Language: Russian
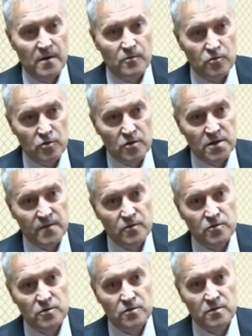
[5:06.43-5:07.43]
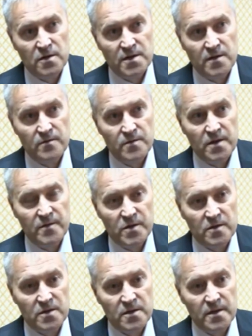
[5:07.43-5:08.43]
Урок того, что на самом деле мы
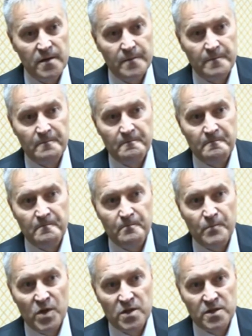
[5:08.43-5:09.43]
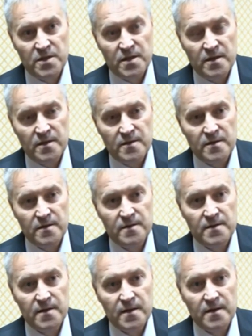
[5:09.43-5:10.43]
должны положительно
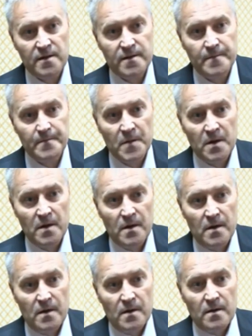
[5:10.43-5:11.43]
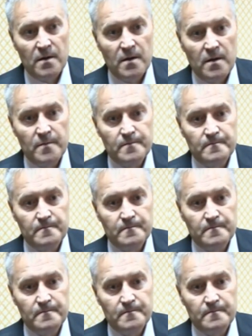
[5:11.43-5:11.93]
относиться к э,